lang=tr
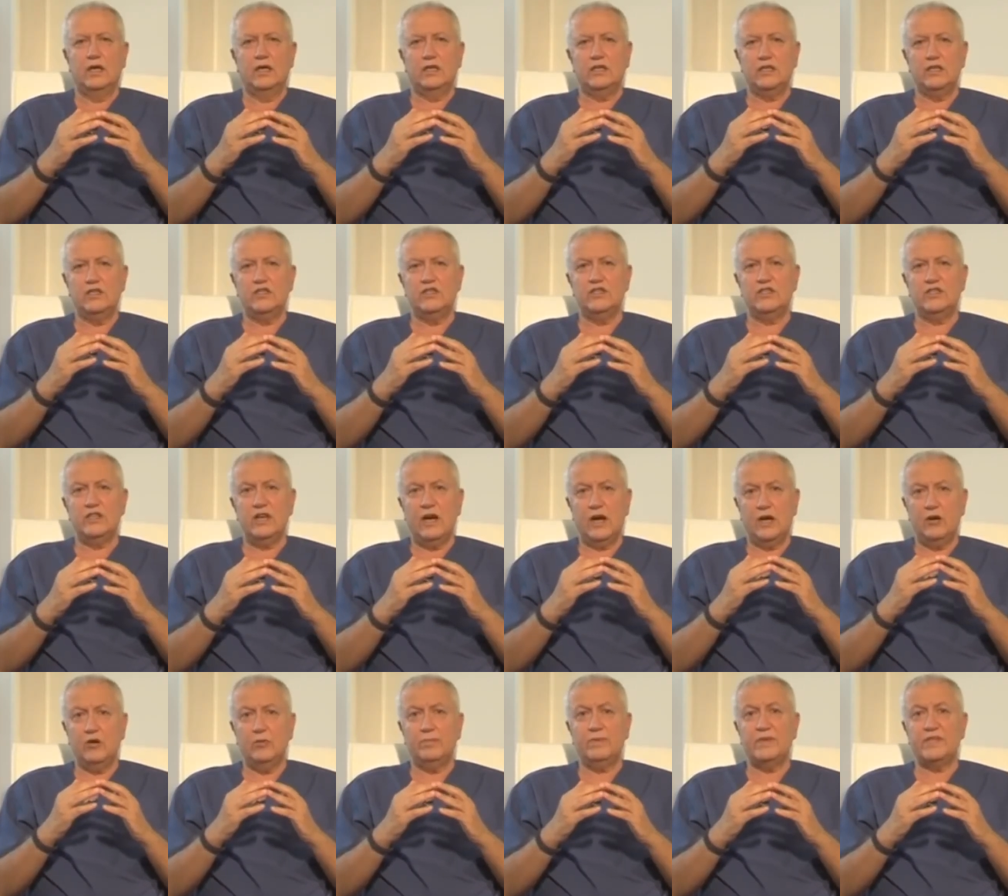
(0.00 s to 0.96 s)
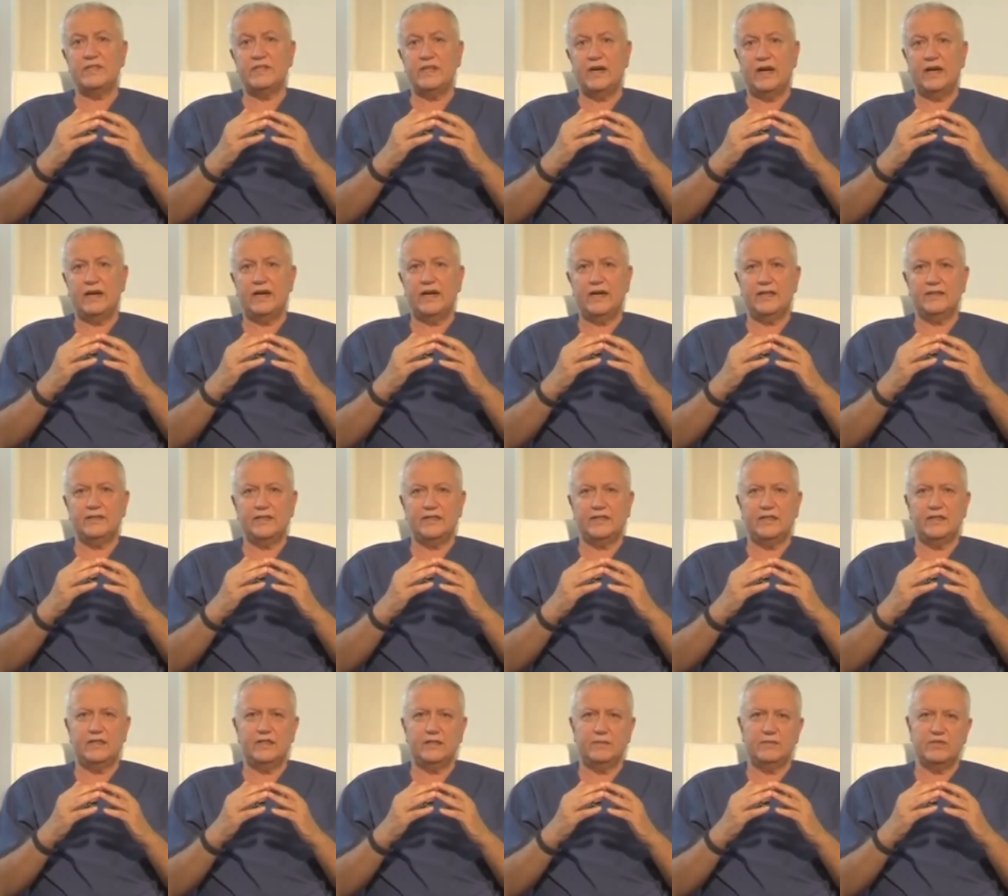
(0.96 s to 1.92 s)
İkincisi alopesi
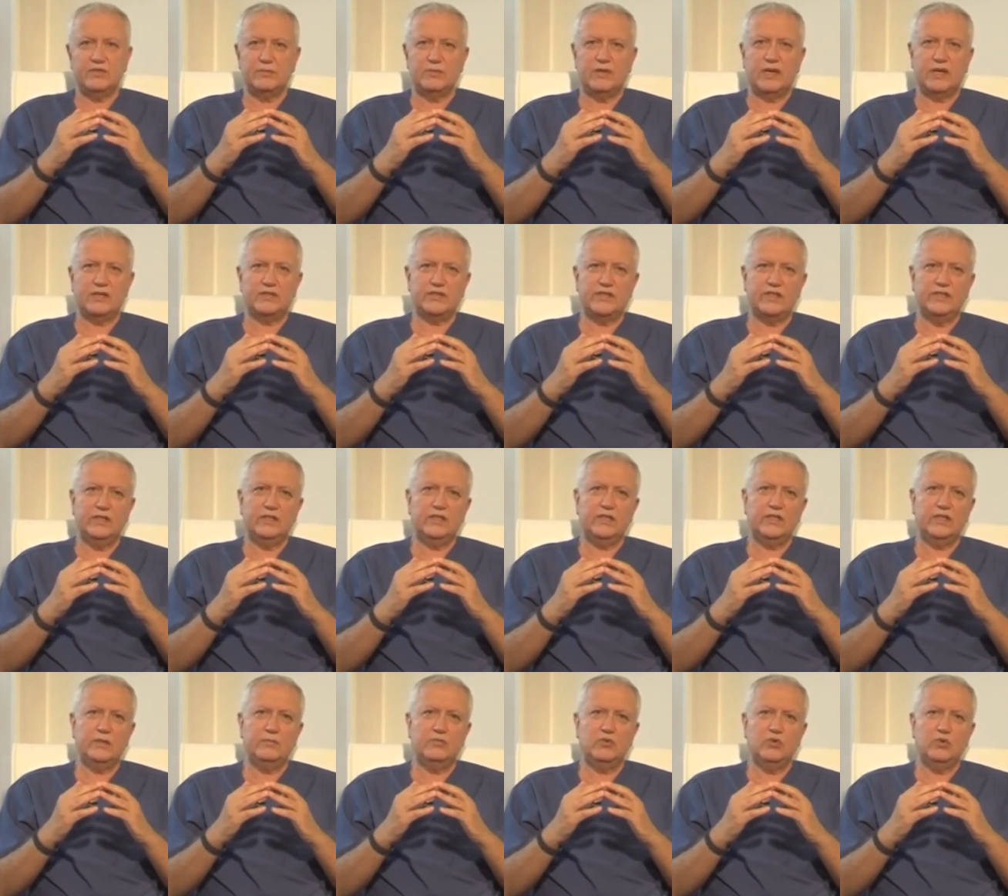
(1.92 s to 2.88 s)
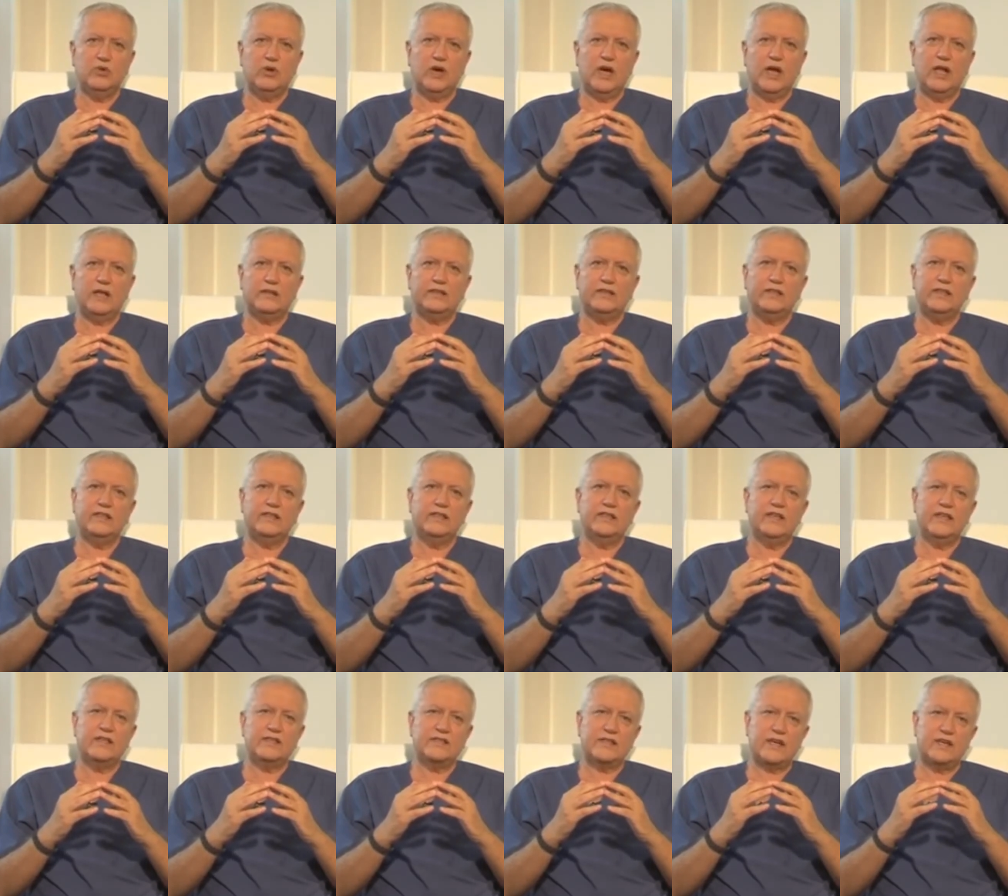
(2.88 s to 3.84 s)
areata dediğimiz bir hastalık ki bu halk
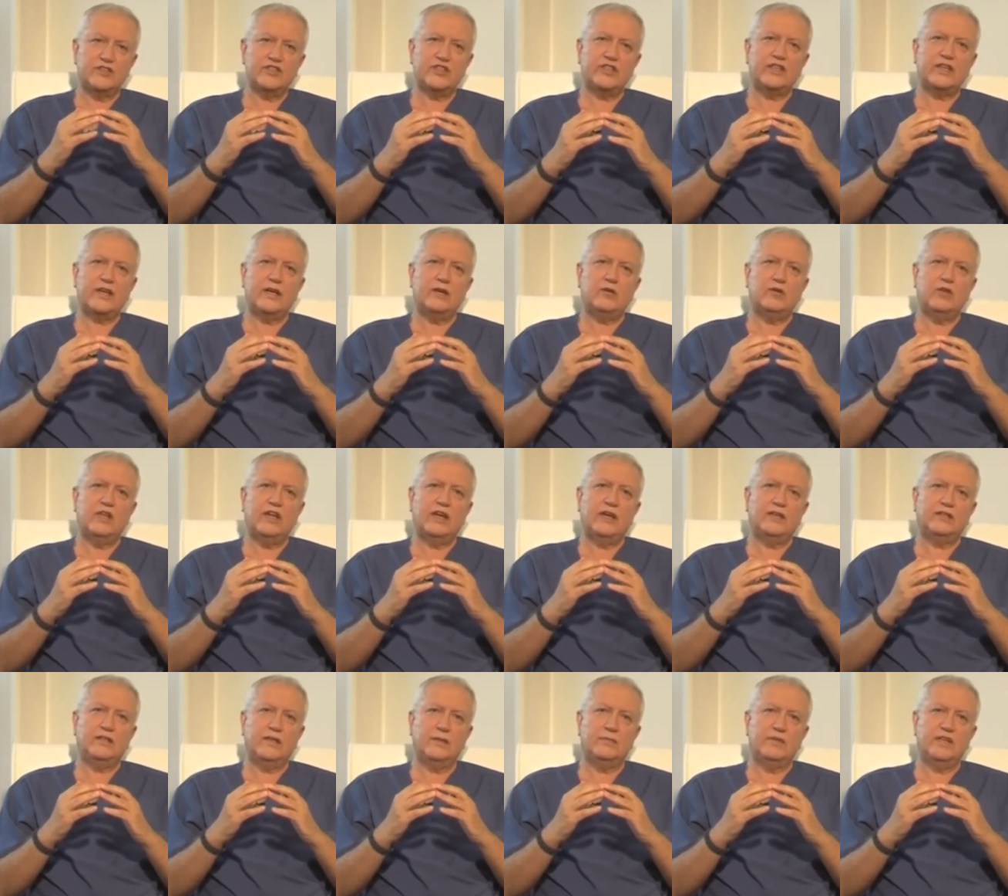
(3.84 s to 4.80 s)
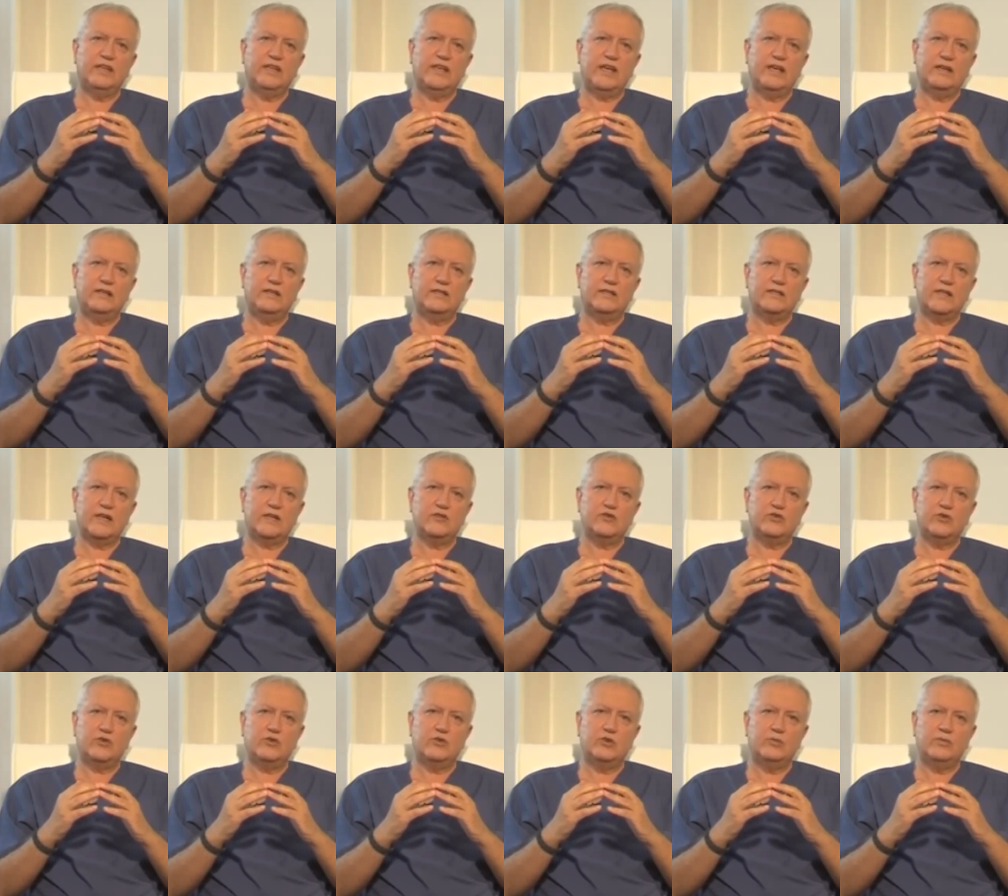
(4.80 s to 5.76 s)
dilinde saç kıran olarak da bilinen
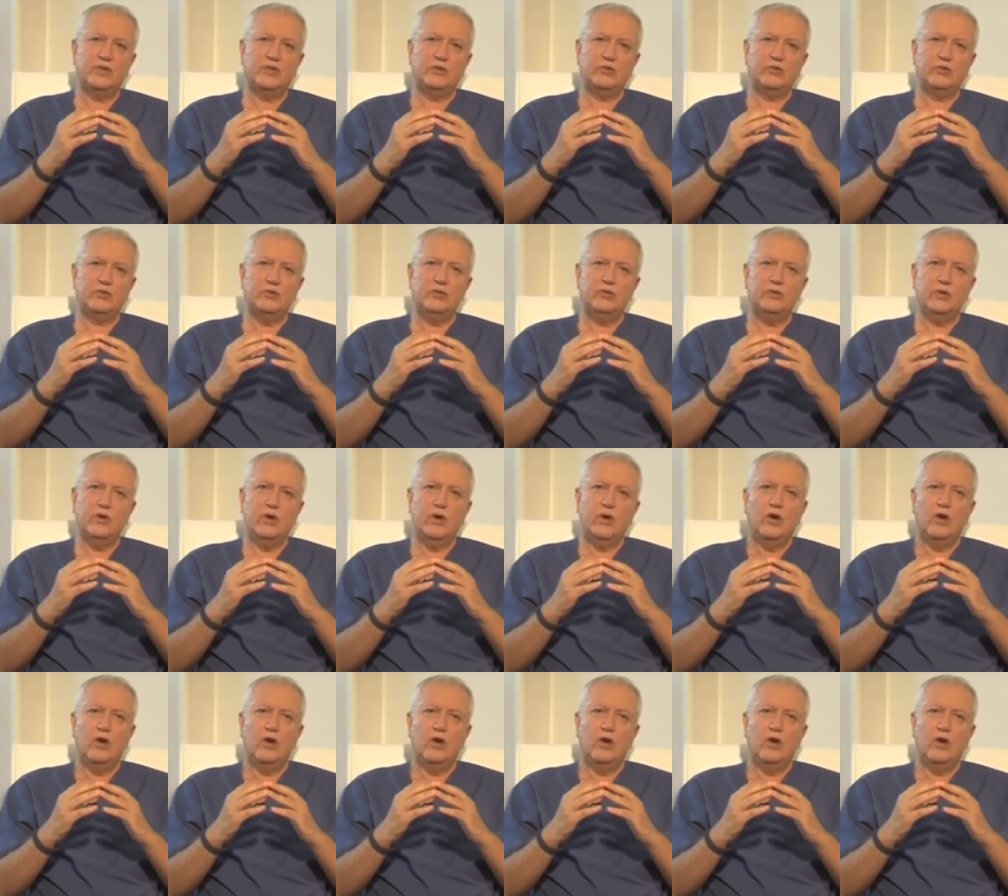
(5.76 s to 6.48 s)
saç dökülme türü